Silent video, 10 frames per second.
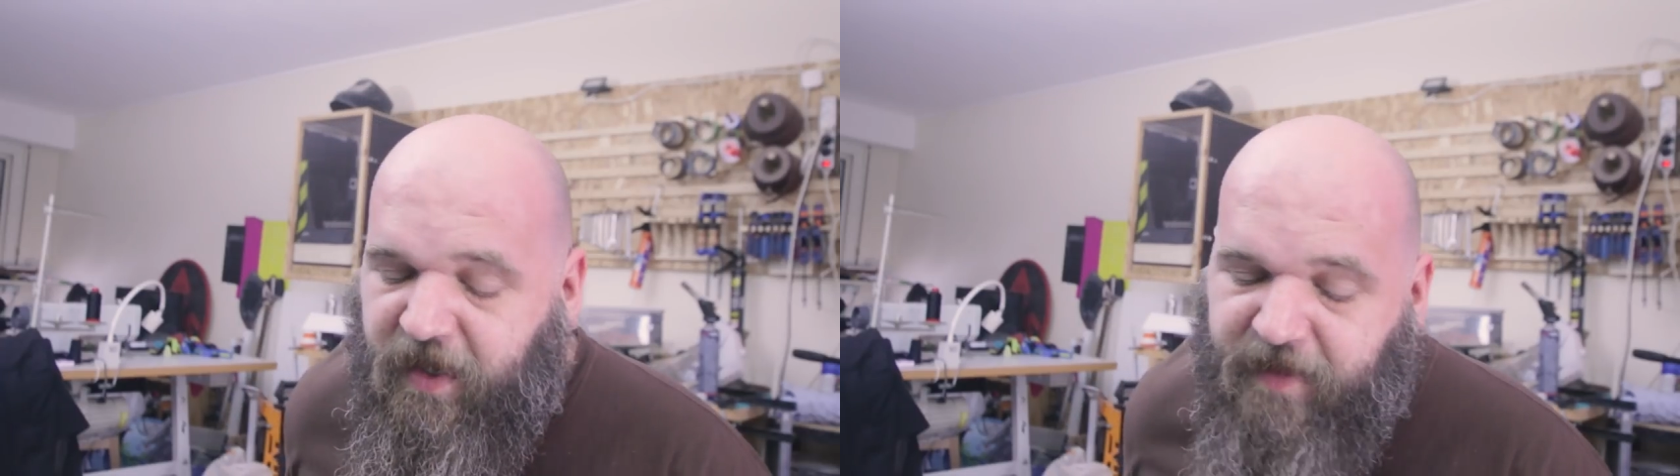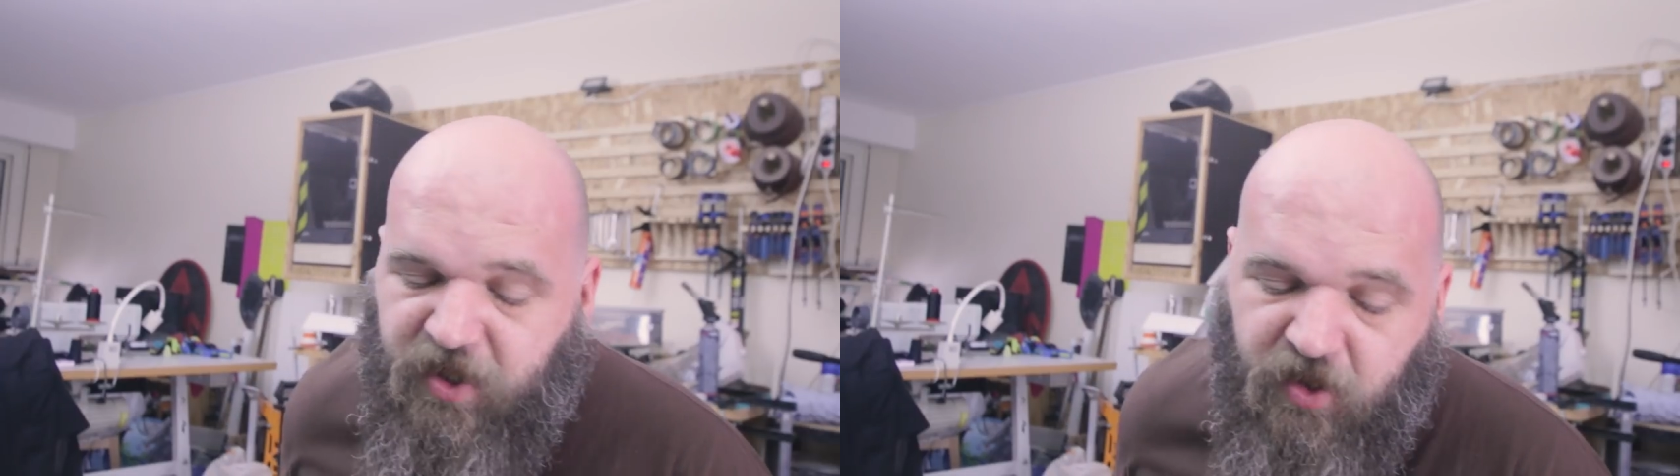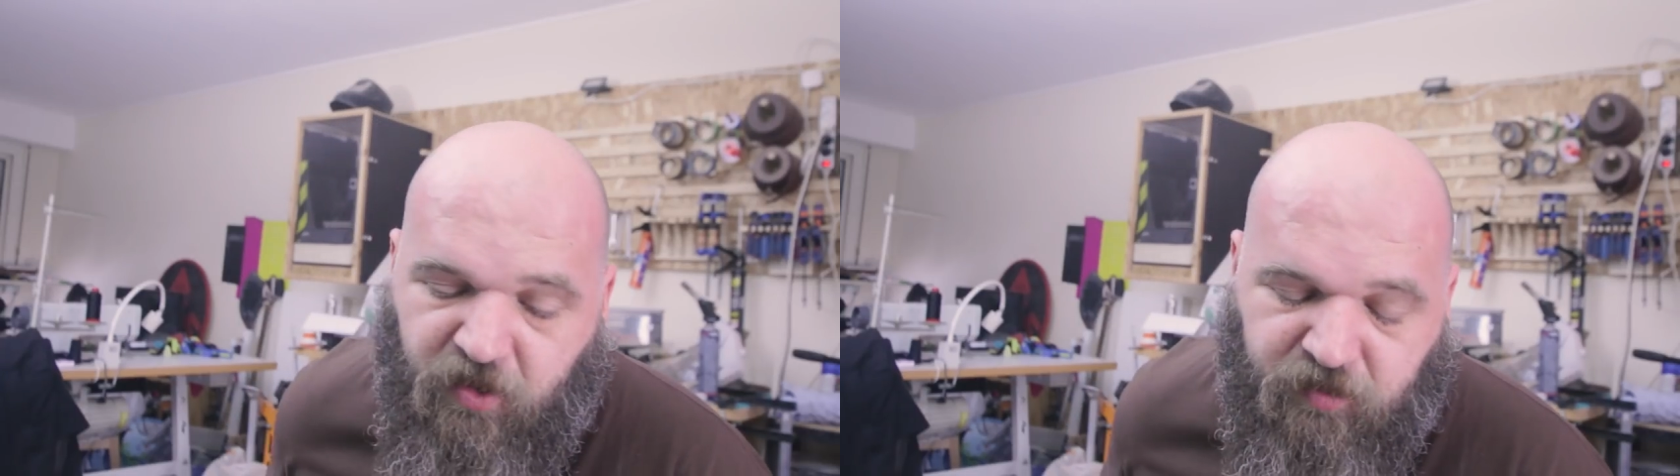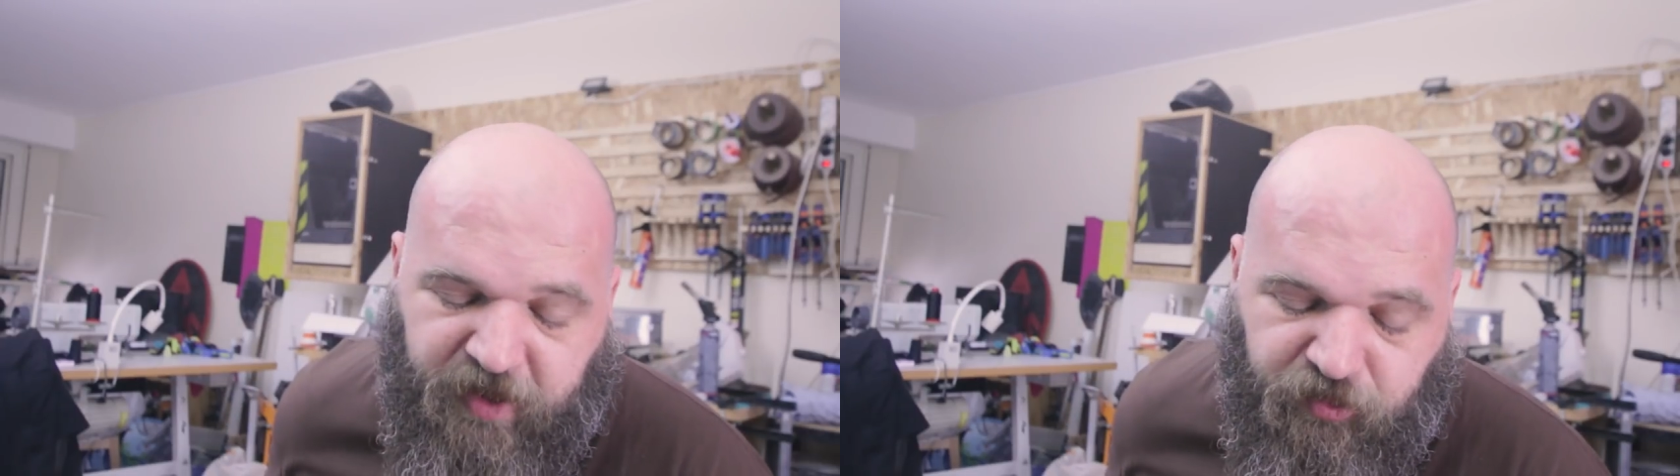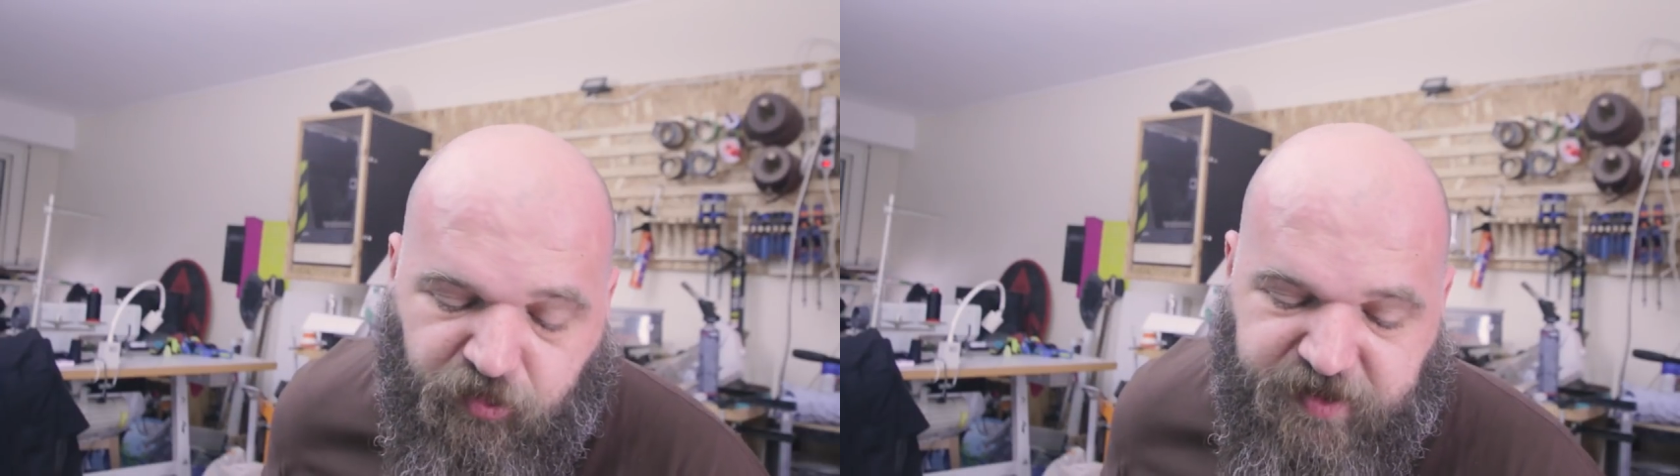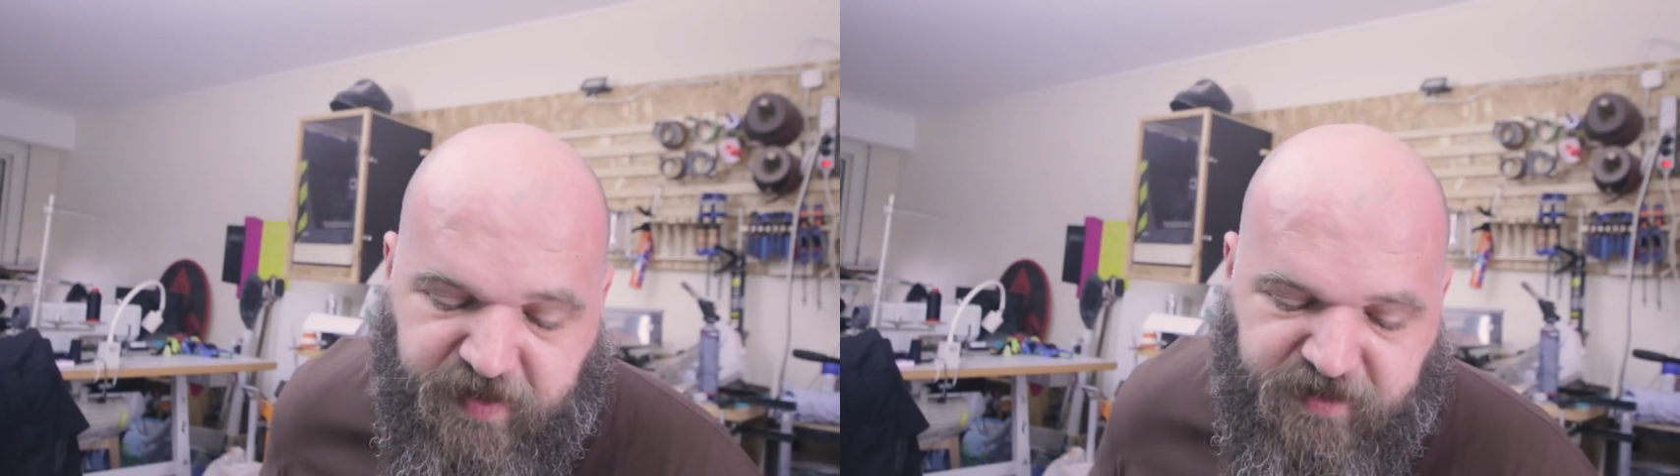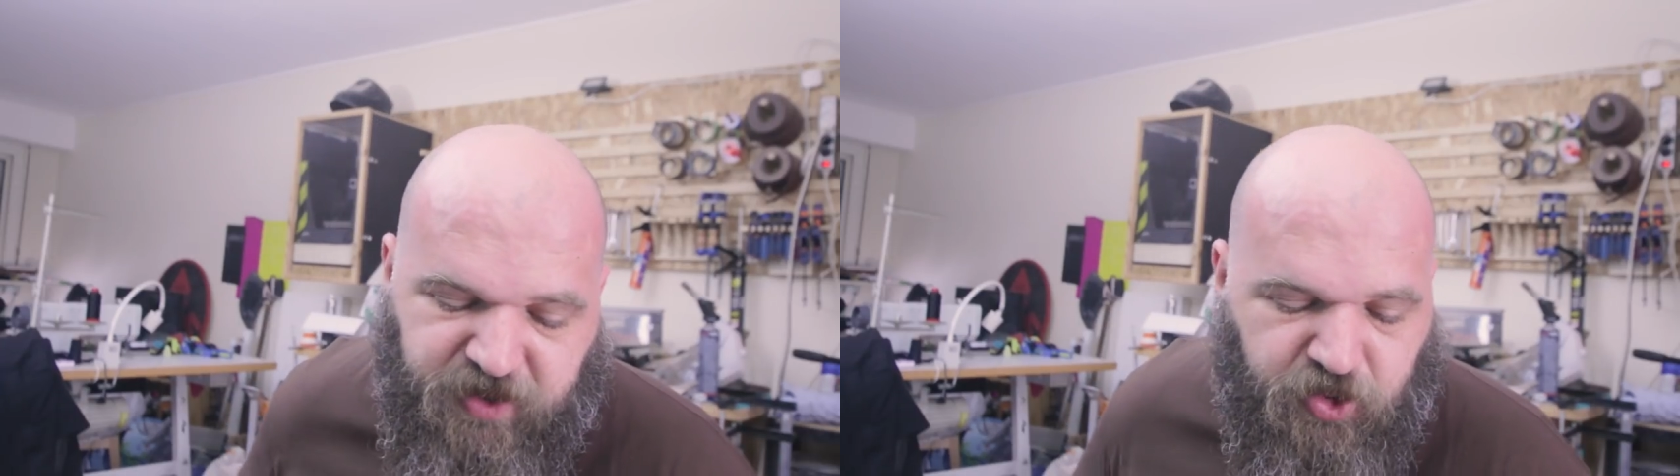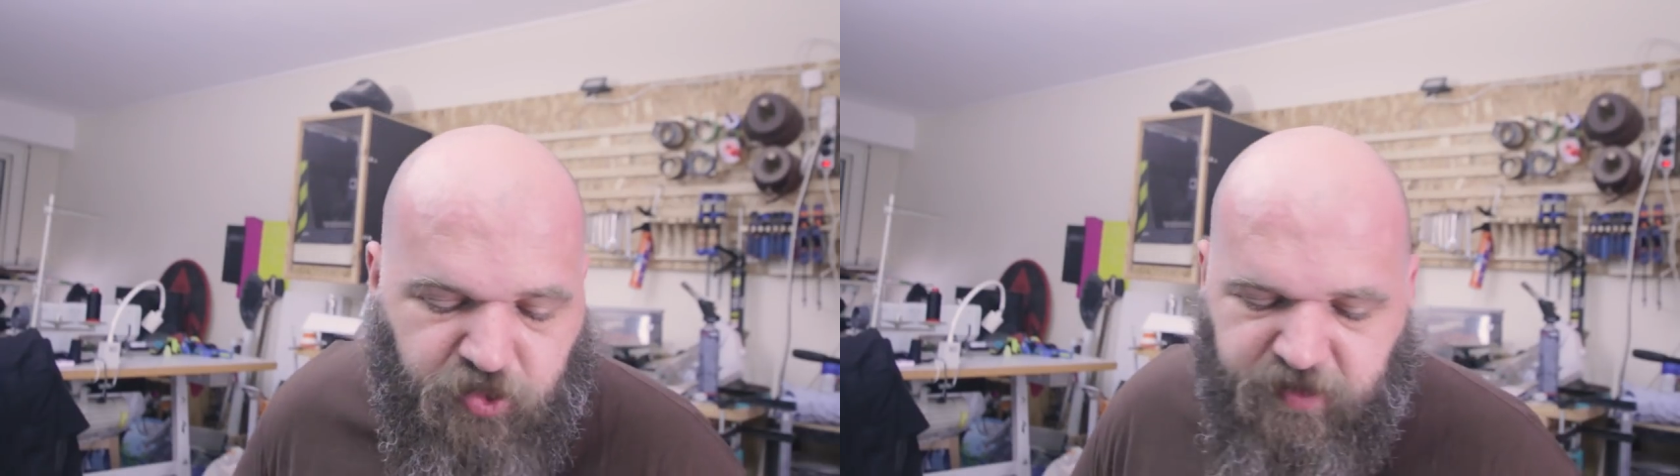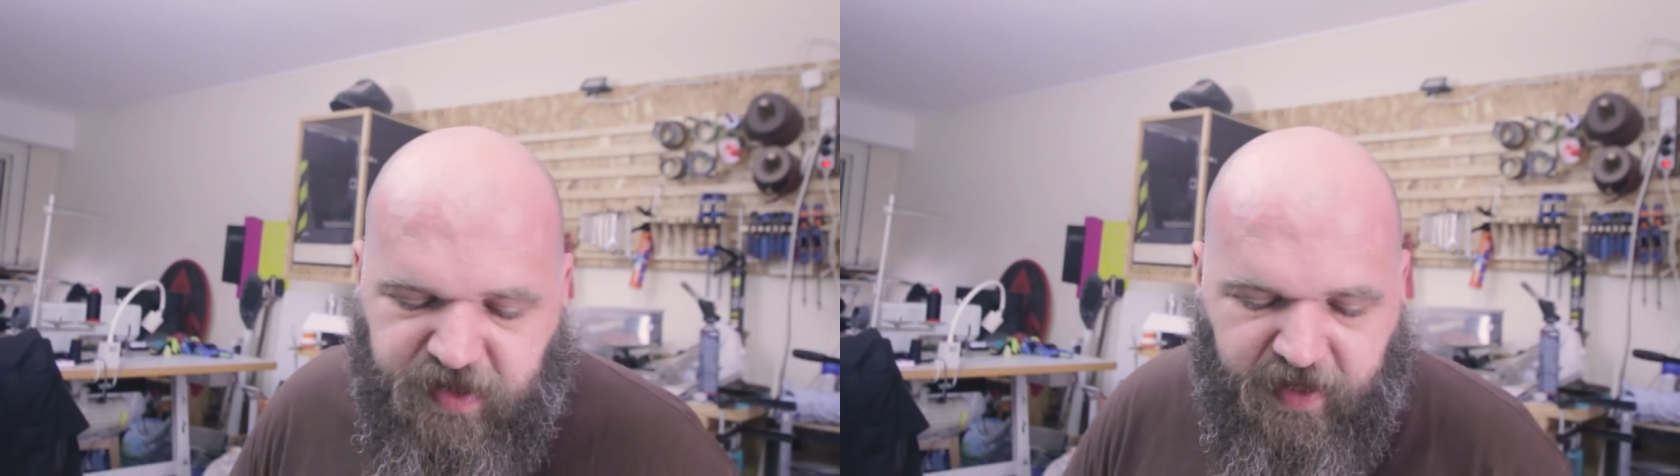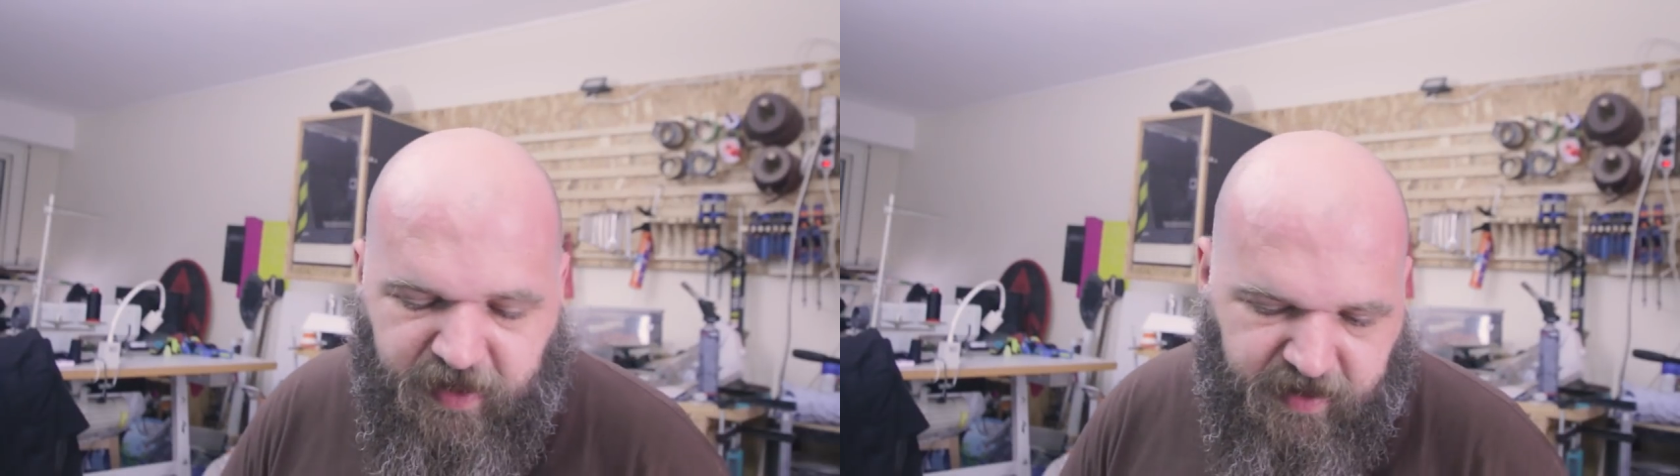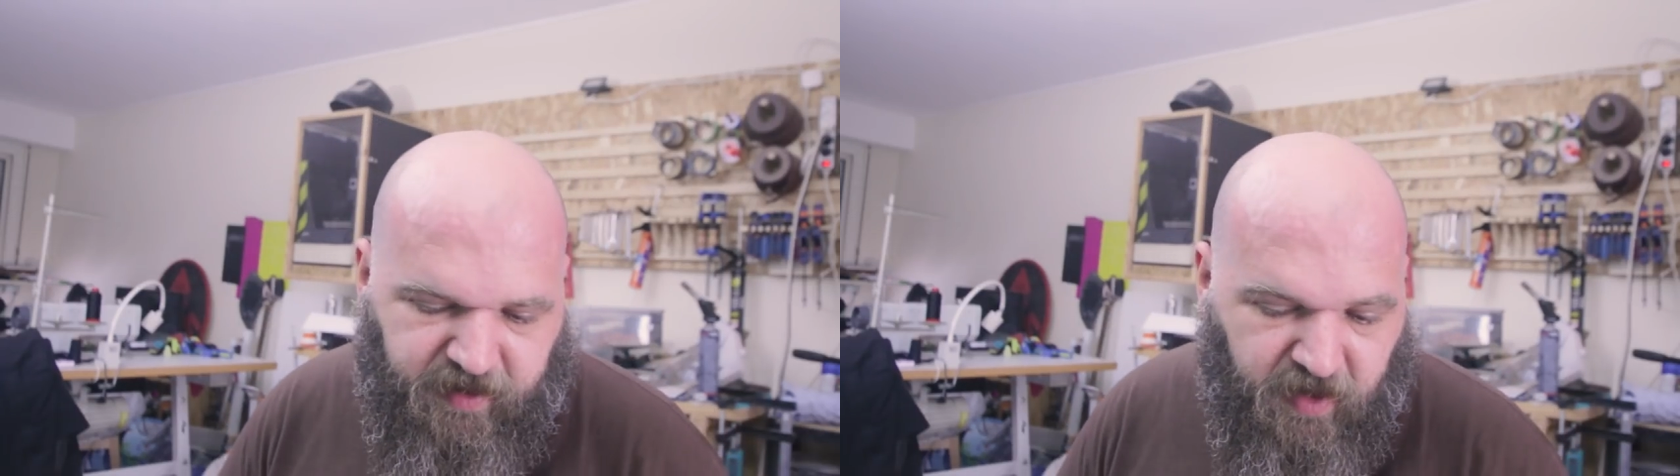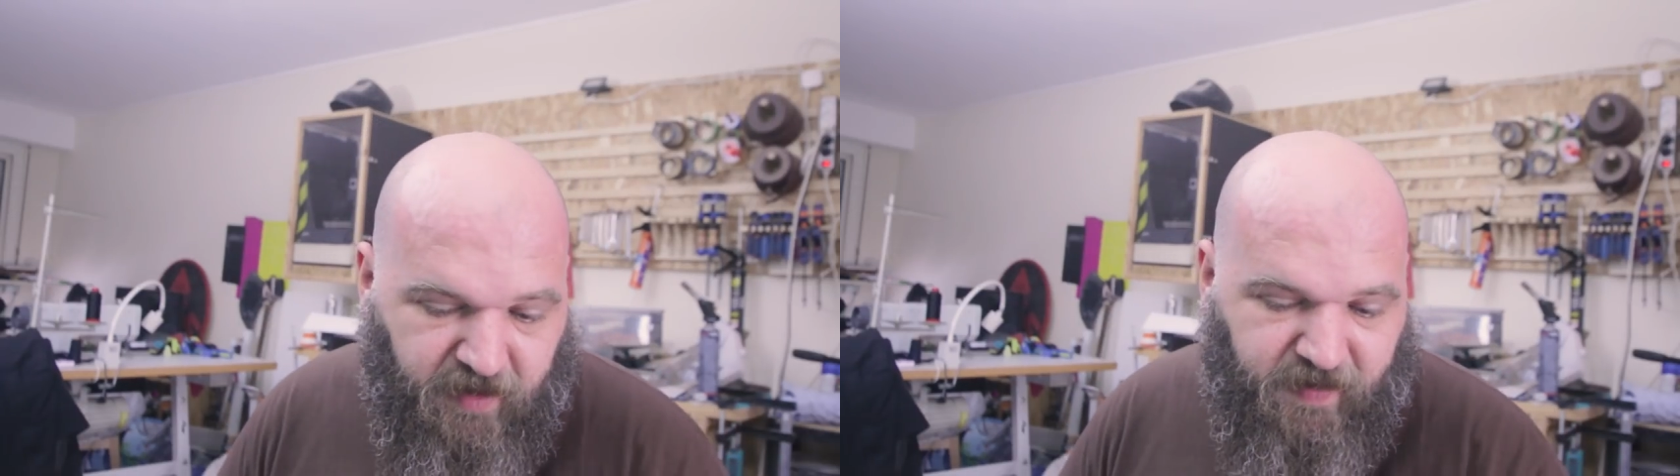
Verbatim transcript: eh ben, on a tous ces petites choses à régler.